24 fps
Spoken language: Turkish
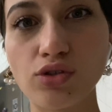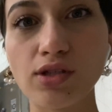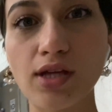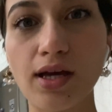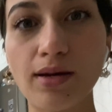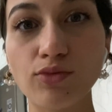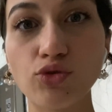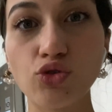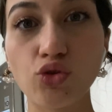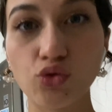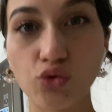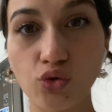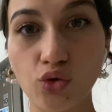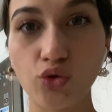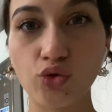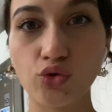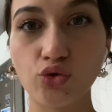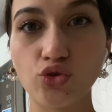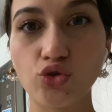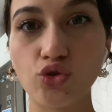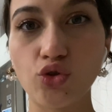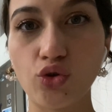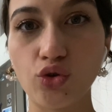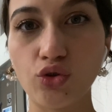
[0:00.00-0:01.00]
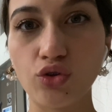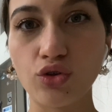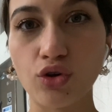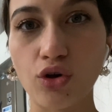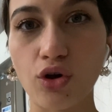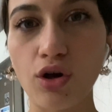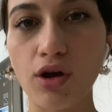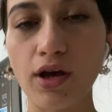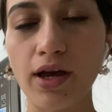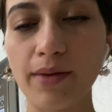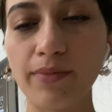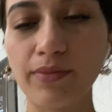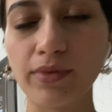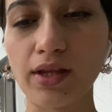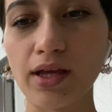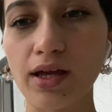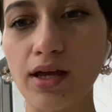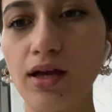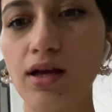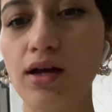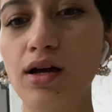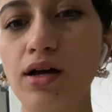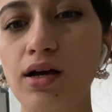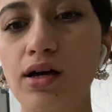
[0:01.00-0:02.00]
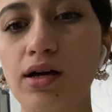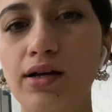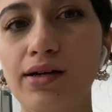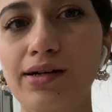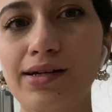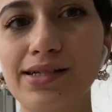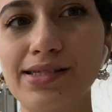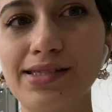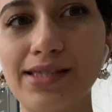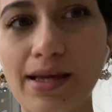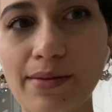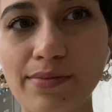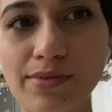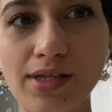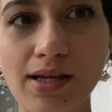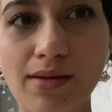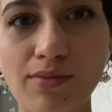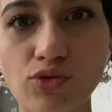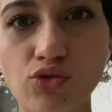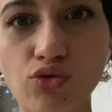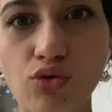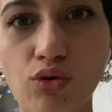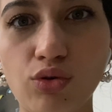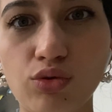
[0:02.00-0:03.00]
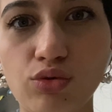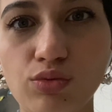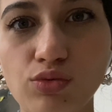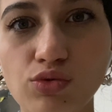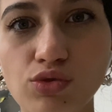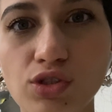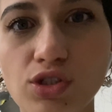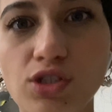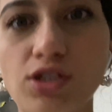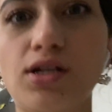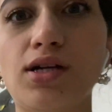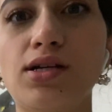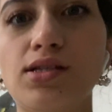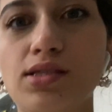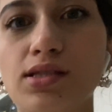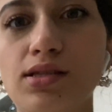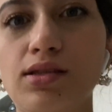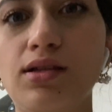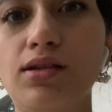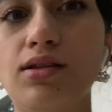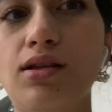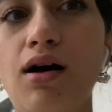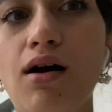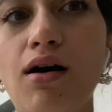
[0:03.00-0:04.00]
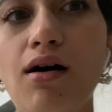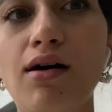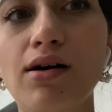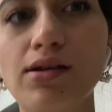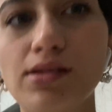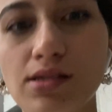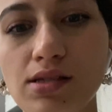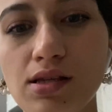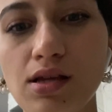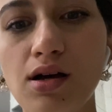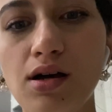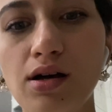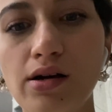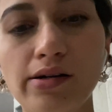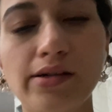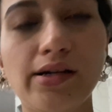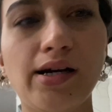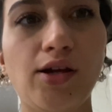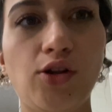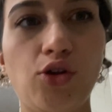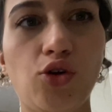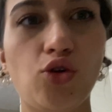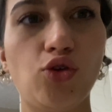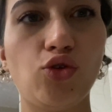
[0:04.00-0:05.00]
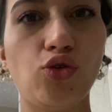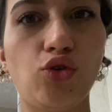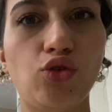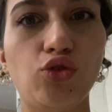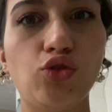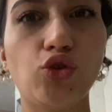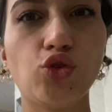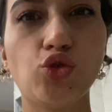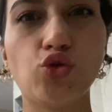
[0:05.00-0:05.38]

Hem çok doyurucu oluyor hem de e, sebze yemiş olduğumuz için aslında daha az kalorili oluyor.